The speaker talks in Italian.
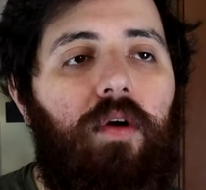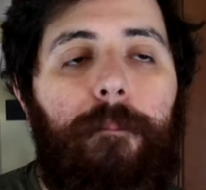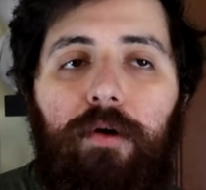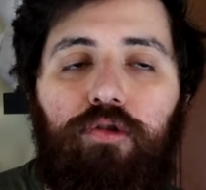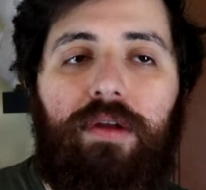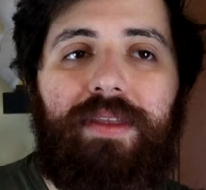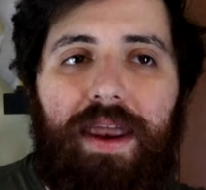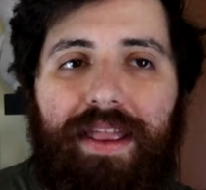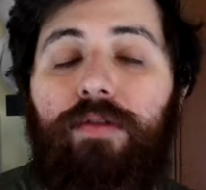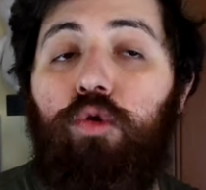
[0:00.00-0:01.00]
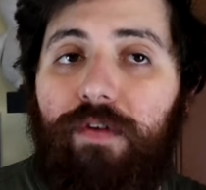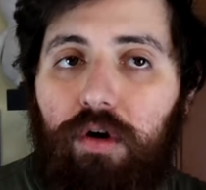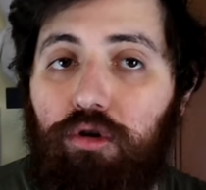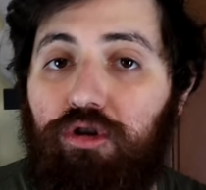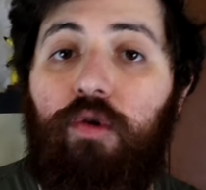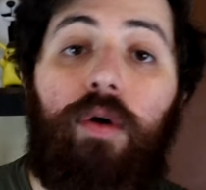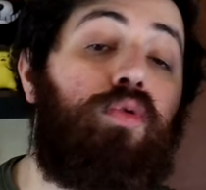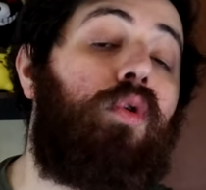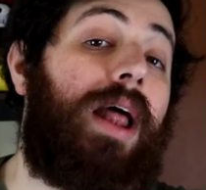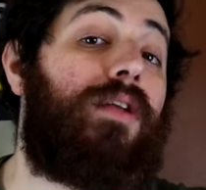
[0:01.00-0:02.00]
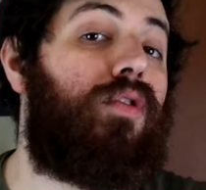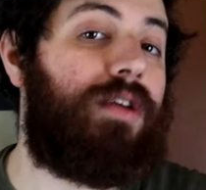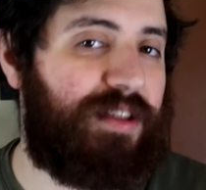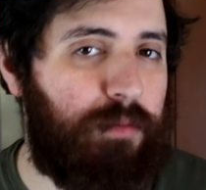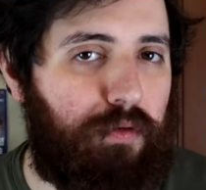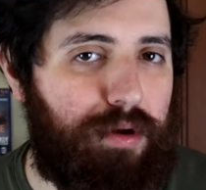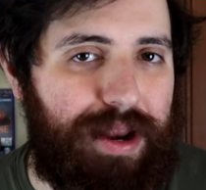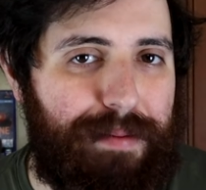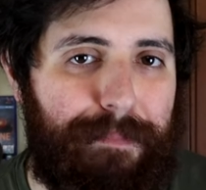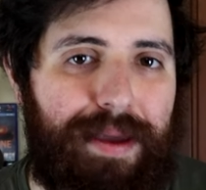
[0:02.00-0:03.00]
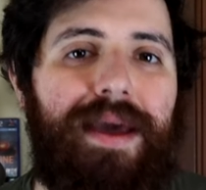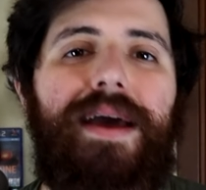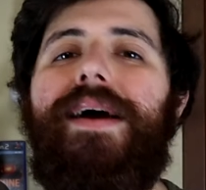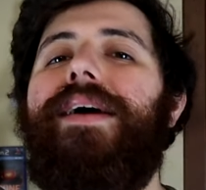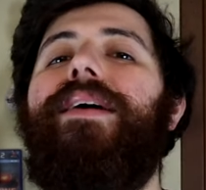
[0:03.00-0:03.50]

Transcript: non posso andare tanto veloce quanto l'algoritmo vorrebbe.